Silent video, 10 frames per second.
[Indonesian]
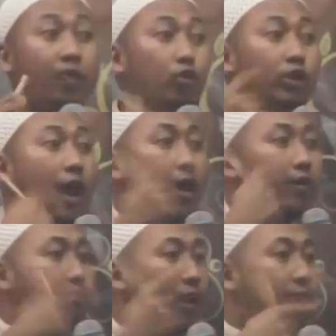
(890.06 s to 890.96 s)
kau tak
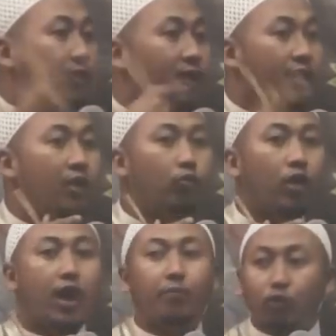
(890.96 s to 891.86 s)
melafatkan
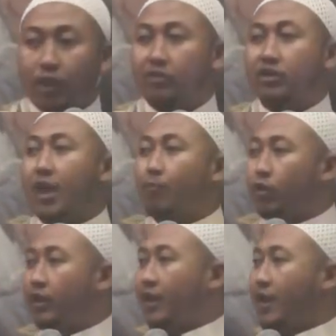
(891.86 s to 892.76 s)
Al-Quran mun yang siang
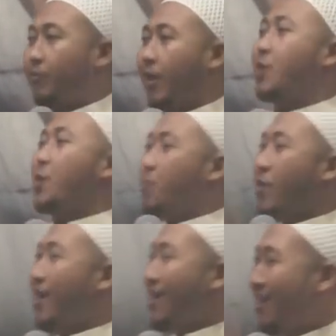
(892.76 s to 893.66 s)
pulang apa
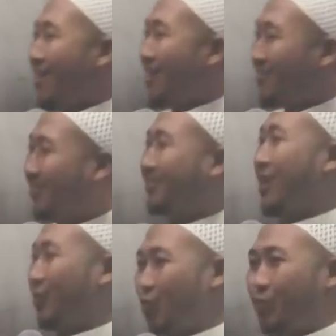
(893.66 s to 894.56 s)
manis
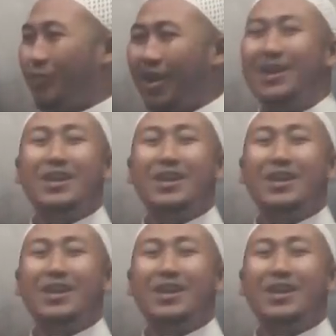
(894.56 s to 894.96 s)
tang coba